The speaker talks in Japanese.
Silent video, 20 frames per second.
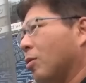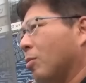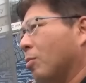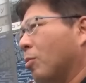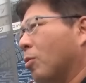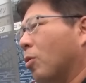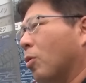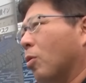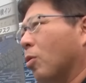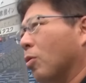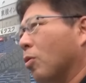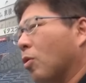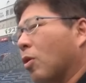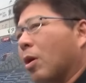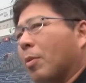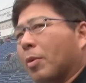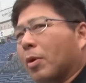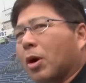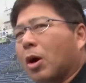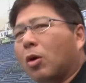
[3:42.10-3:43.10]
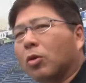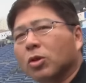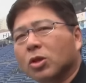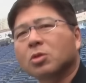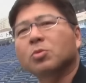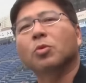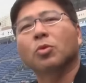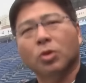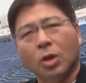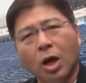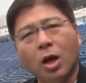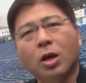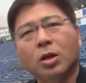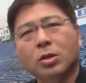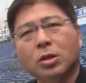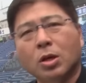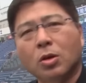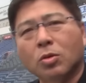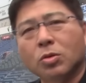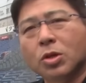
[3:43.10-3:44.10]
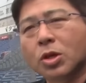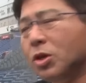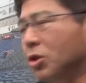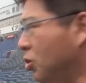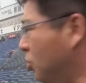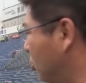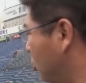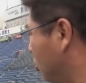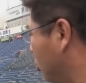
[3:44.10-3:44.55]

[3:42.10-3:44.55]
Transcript: もう横浜の顔ですもんね佐野選手